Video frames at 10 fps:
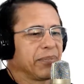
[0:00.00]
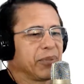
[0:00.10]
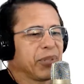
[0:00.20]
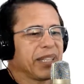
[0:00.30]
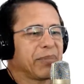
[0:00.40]

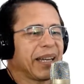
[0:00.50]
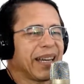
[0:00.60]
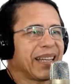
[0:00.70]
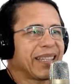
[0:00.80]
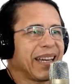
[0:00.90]
Muchísimas
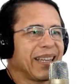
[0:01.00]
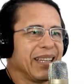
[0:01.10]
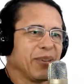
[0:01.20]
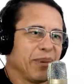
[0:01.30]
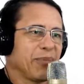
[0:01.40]
gracias
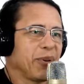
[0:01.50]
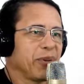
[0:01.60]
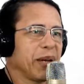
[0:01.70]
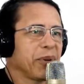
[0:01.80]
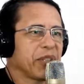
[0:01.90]
y nos vemos
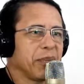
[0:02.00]
en una próxima